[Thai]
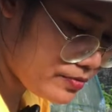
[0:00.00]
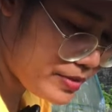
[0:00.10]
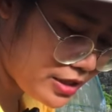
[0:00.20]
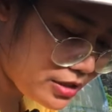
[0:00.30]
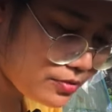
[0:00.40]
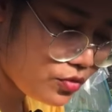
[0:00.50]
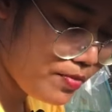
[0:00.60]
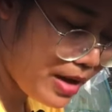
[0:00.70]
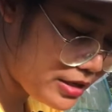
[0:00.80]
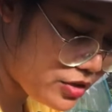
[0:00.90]
เป็นลูก
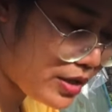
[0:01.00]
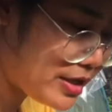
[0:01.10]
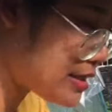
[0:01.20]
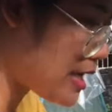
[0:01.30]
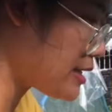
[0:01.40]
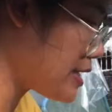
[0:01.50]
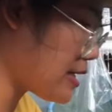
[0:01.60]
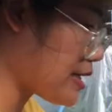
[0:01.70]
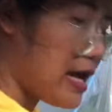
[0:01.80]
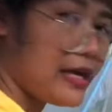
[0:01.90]
ไม้สวนอาจารย์เกียง
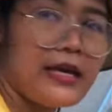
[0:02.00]
ไกร